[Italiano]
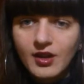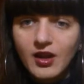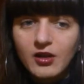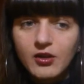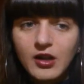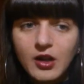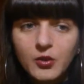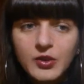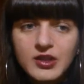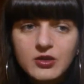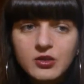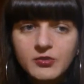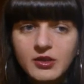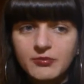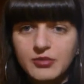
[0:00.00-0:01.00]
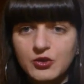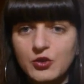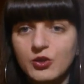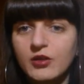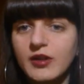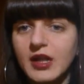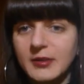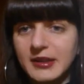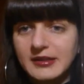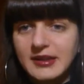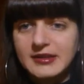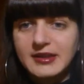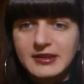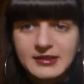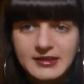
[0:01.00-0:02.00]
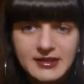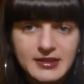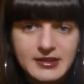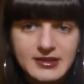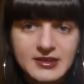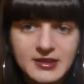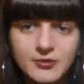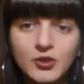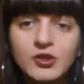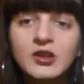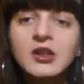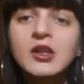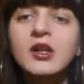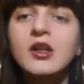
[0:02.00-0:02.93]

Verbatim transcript: Allora, questo mi è piaciuto veramente tantissimo